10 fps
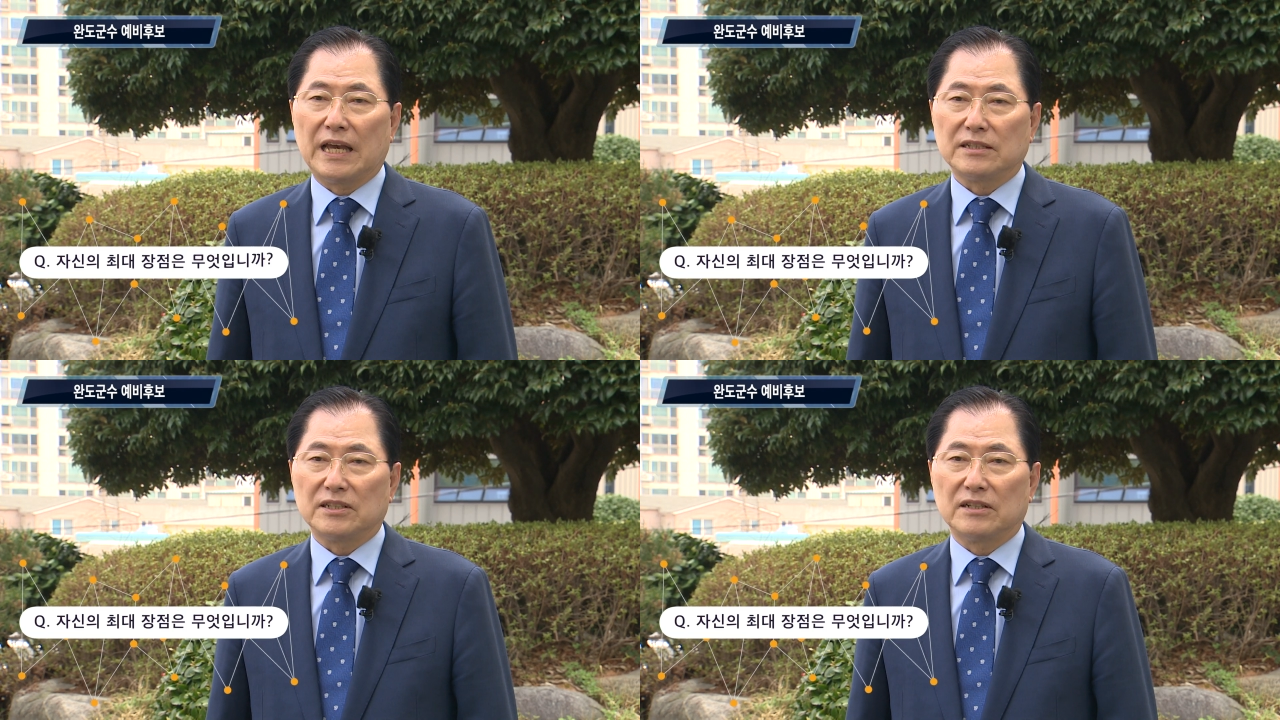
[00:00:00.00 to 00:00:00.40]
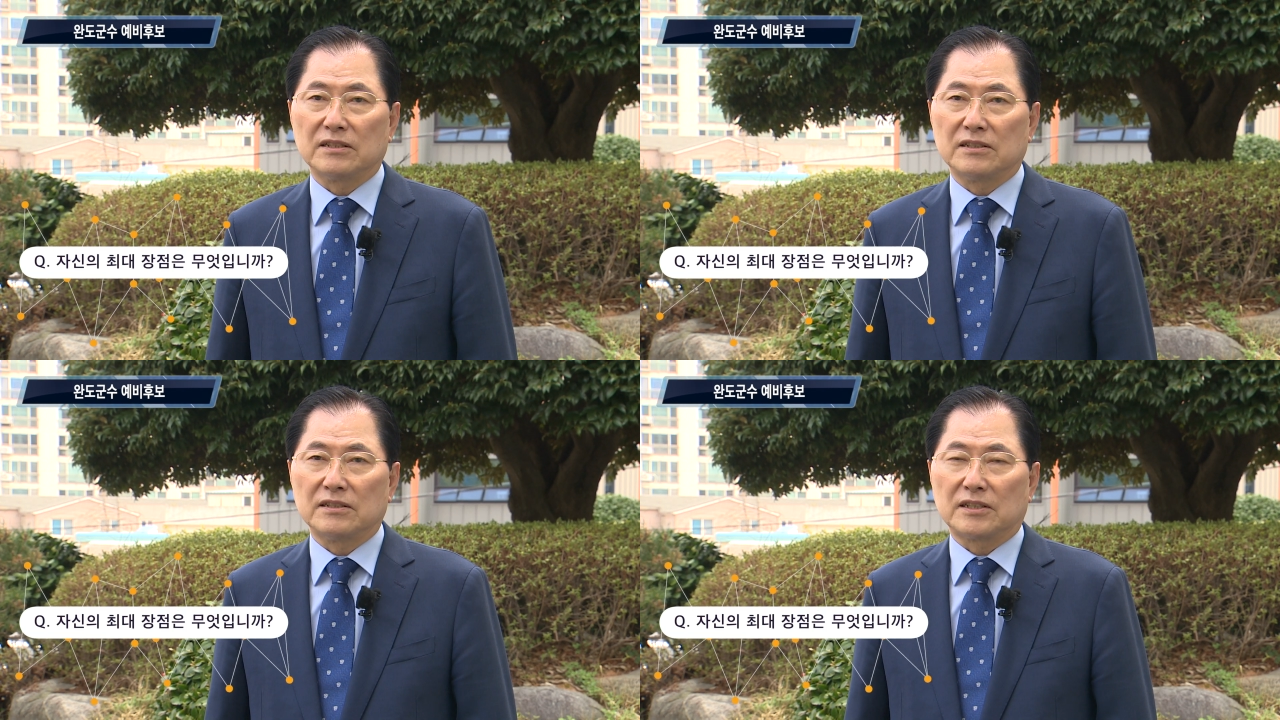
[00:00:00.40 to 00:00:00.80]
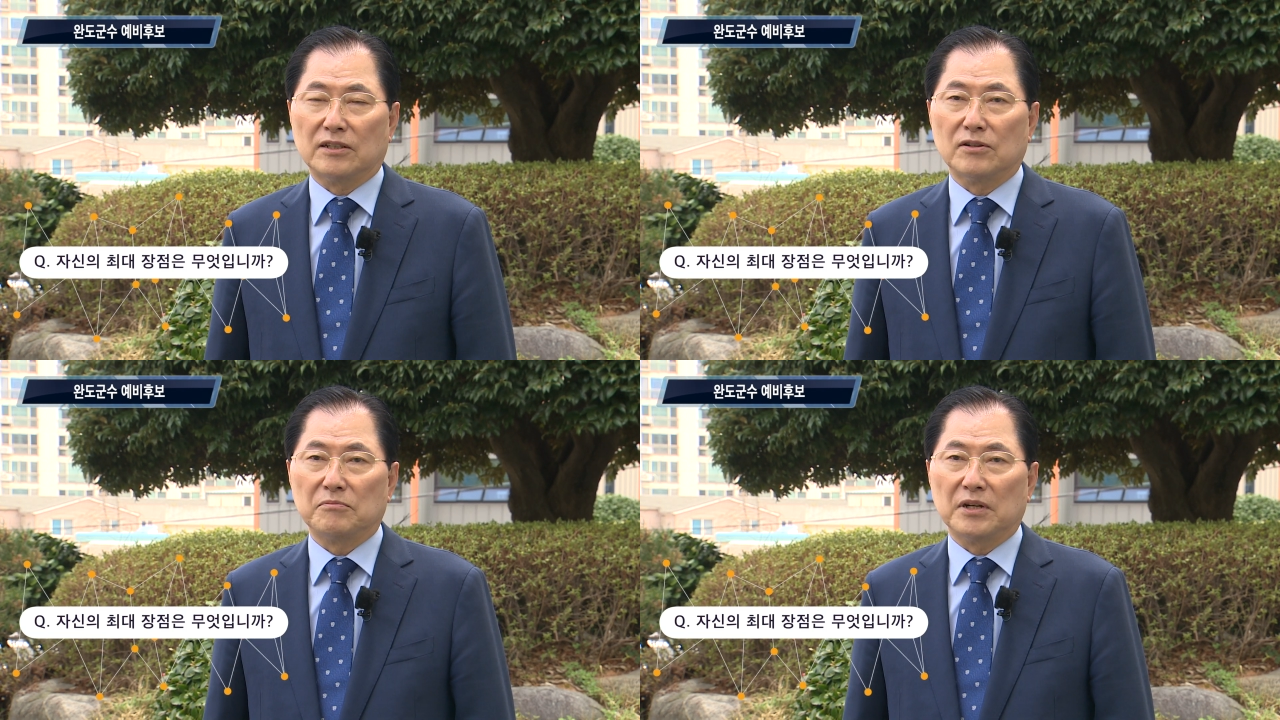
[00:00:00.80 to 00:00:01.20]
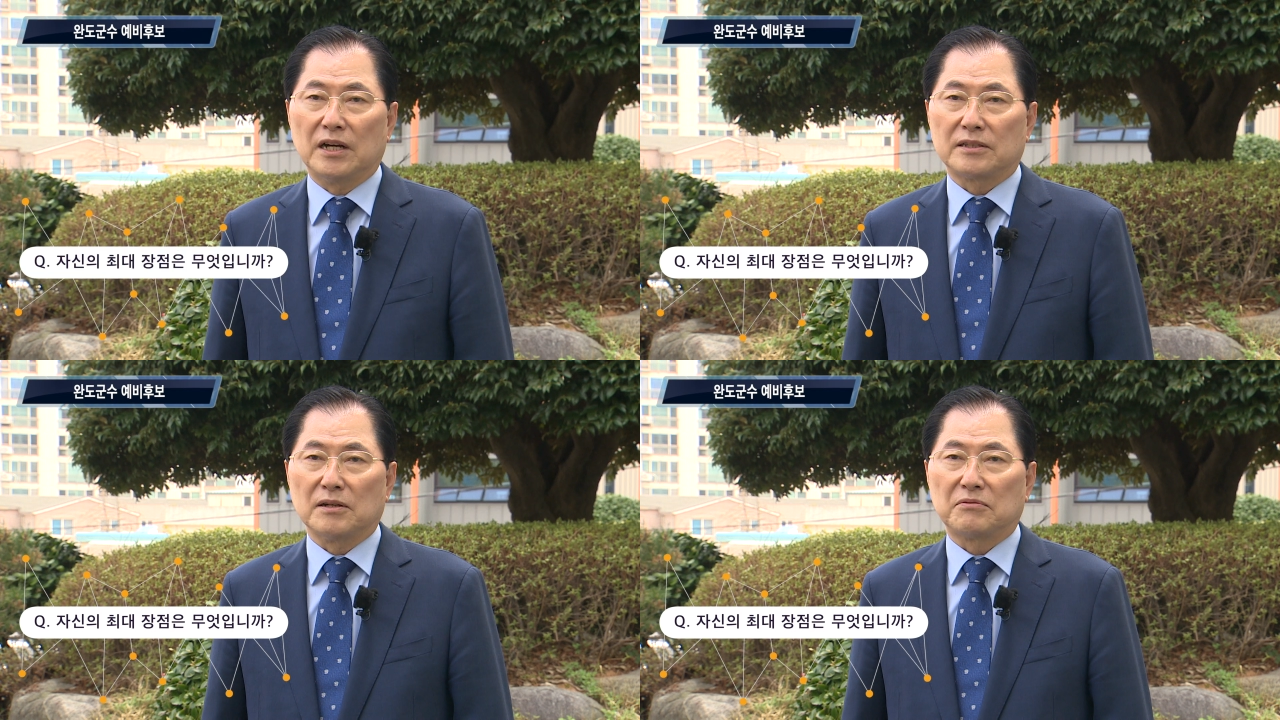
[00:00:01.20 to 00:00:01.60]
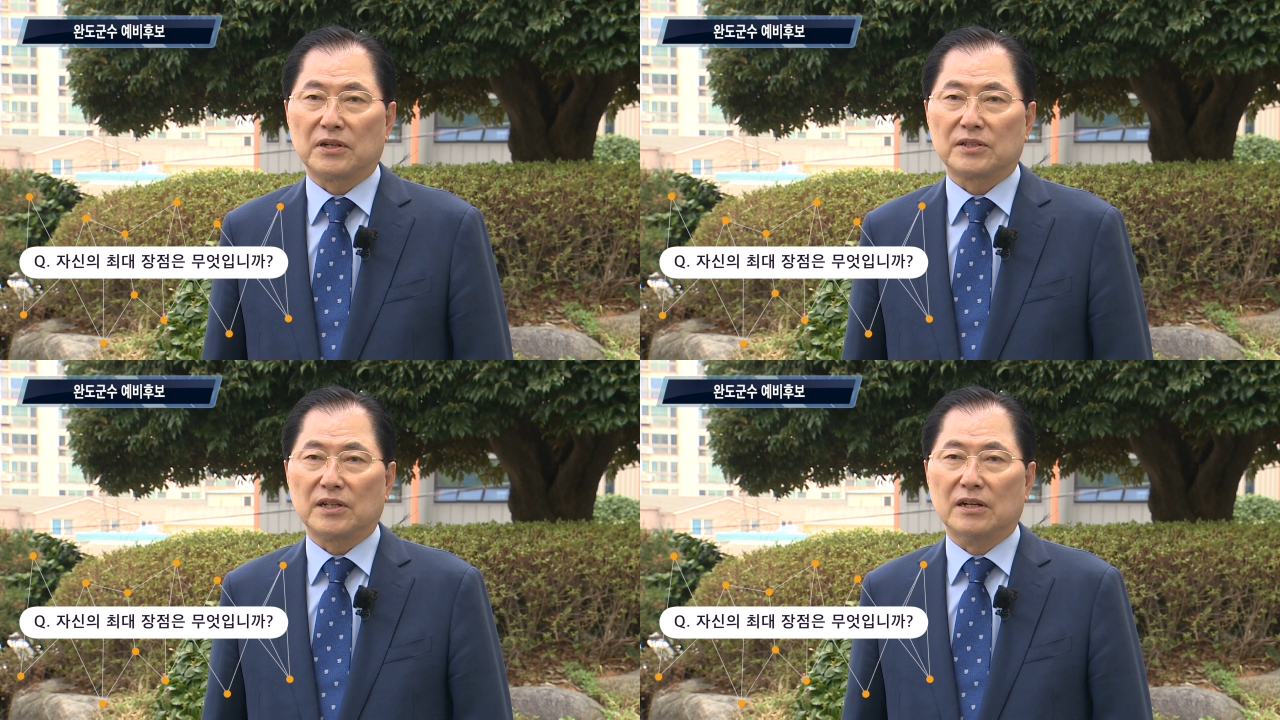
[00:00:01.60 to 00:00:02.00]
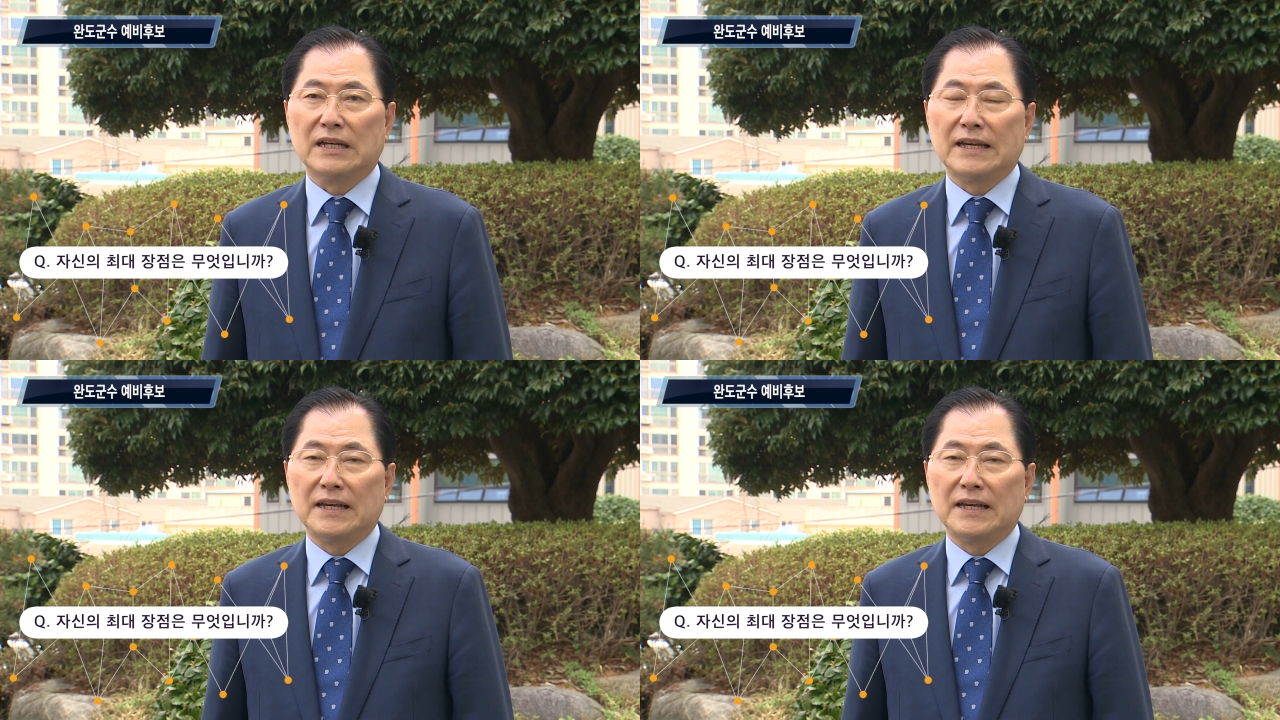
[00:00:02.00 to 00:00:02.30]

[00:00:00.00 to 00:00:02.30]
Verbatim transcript: 행정 경험과 더불어서